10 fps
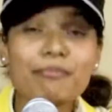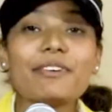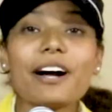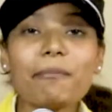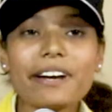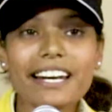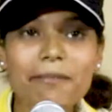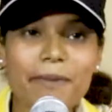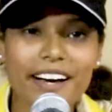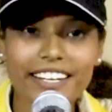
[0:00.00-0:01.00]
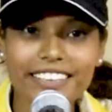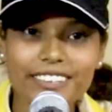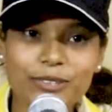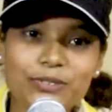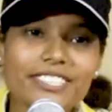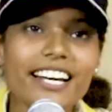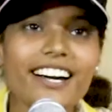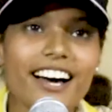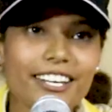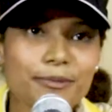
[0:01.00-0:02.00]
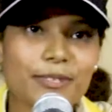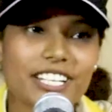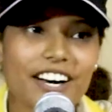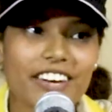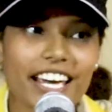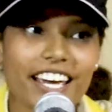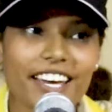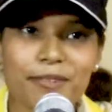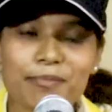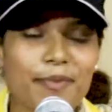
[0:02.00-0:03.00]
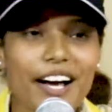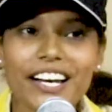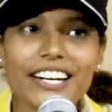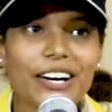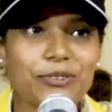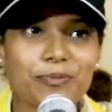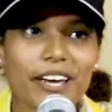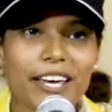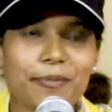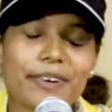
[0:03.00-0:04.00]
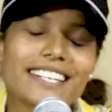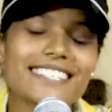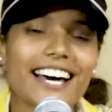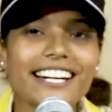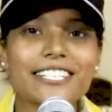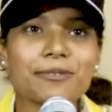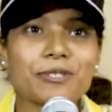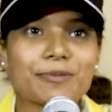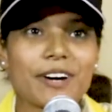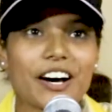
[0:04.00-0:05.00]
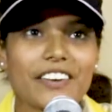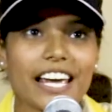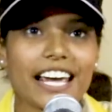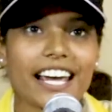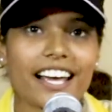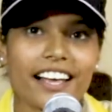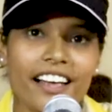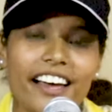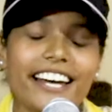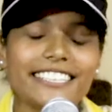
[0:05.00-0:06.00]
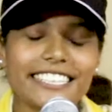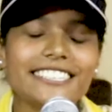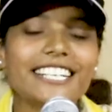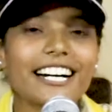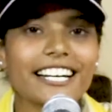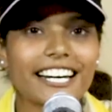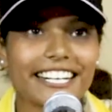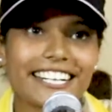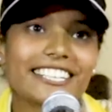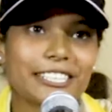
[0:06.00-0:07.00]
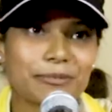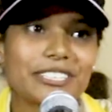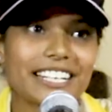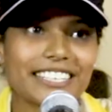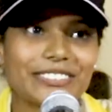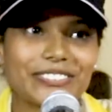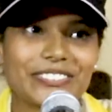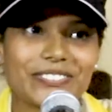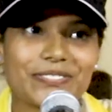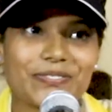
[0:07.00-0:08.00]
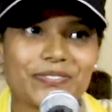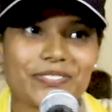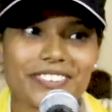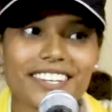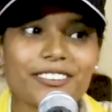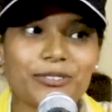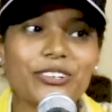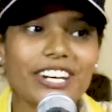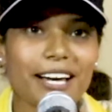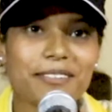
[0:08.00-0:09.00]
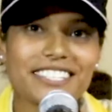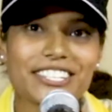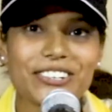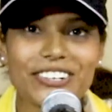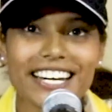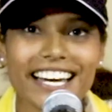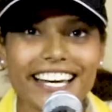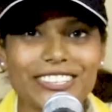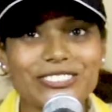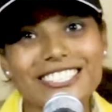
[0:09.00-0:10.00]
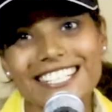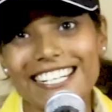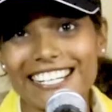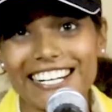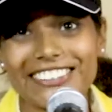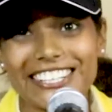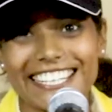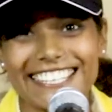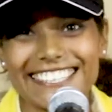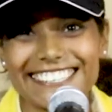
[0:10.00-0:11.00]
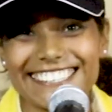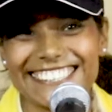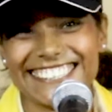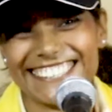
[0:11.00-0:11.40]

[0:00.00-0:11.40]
मघमन्ने पागल तुसने खास बतावे है पागल ना हूँ मैं मेरा सारी समझ में आवे है और तेरी जान खारी खतर बता दूँ वो गुलाब किसी और का है तो जिसका लगावे है